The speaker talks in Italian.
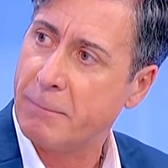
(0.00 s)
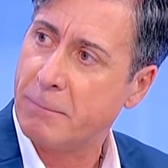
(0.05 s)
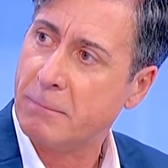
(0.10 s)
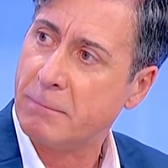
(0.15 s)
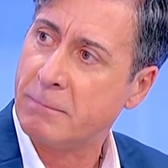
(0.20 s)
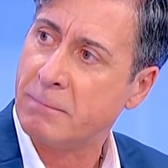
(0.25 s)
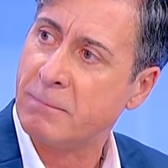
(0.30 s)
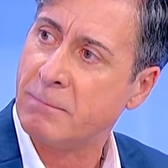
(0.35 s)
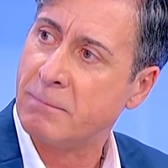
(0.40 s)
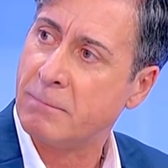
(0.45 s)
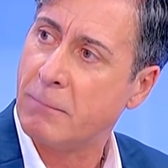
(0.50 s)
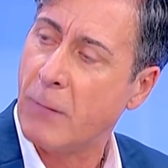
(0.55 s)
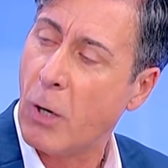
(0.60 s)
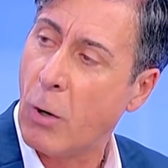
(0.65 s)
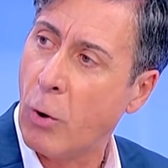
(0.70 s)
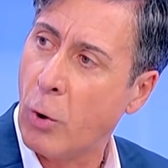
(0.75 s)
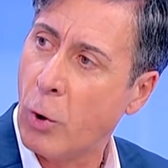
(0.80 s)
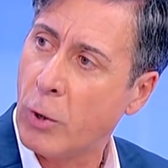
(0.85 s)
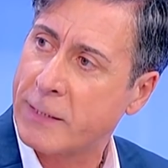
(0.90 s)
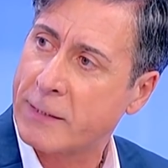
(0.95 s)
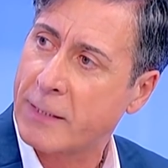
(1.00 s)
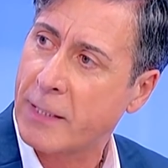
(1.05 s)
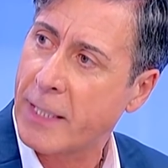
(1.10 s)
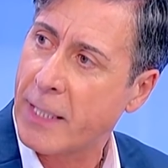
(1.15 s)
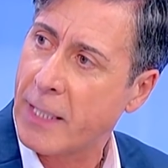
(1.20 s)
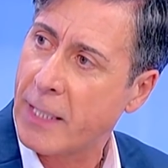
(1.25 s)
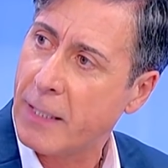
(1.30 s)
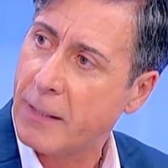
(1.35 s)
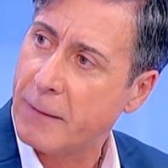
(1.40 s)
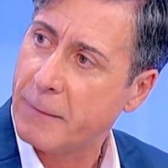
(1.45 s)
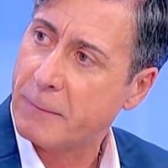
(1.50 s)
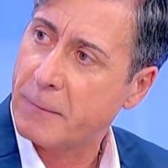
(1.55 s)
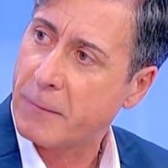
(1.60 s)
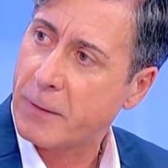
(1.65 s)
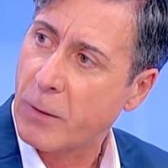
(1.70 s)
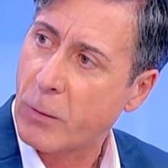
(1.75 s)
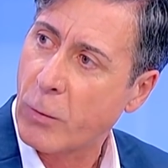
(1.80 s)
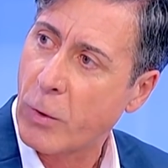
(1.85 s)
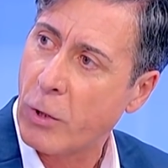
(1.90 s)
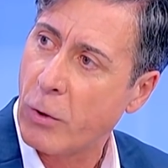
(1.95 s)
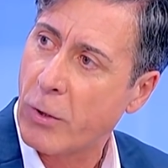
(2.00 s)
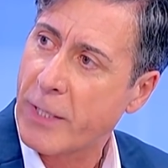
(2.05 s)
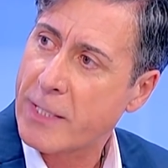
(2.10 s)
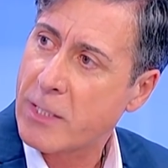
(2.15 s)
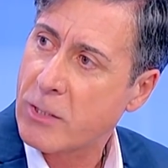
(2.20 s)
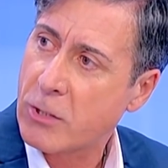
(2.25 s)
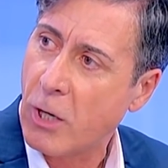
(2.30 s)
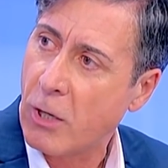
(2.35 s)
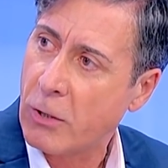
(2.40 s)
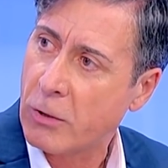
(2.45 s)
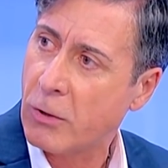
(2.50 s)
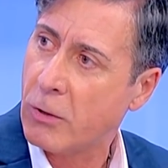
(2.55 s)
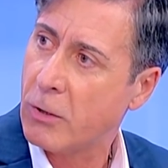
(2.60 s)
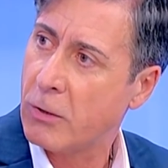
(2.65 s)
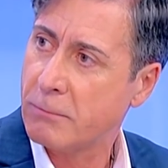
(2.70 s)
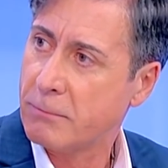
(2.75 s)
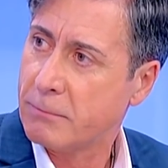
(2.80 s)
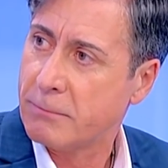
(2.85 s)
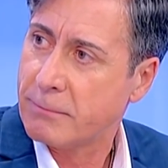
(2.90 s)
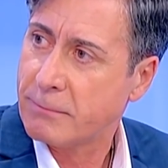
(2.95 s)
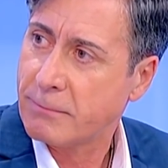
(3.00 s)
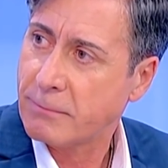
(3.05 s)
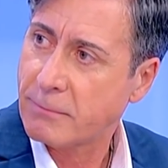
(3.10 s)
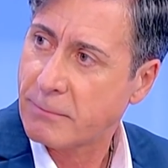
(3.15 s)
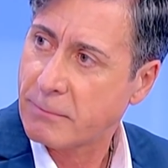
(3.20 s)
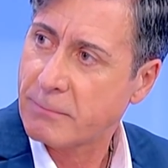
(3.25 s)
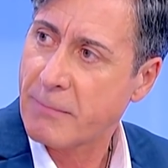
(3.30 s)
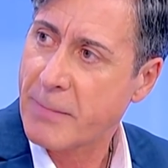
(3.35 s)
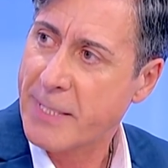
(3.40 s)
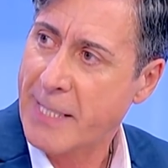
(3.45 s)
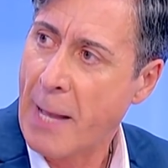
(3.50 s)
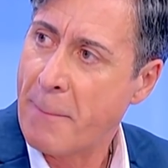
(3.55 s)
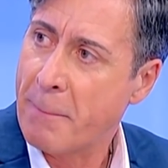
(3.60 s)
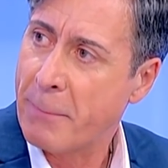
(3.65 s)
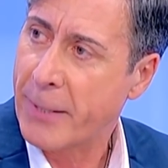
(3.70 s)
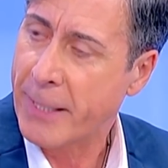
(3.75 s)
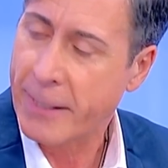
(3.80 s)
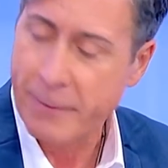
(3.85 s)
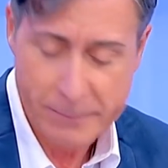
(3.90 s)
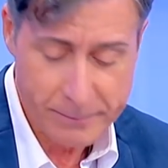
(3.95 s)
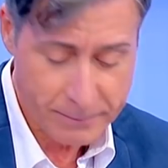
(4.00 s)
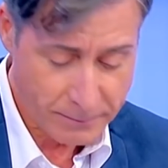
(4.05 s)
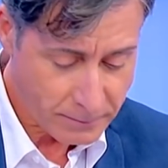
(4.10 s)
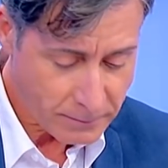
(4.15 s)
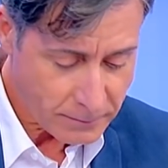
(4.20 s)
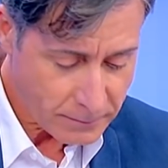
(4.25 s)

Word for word: mh, oltre quello che sono sempre.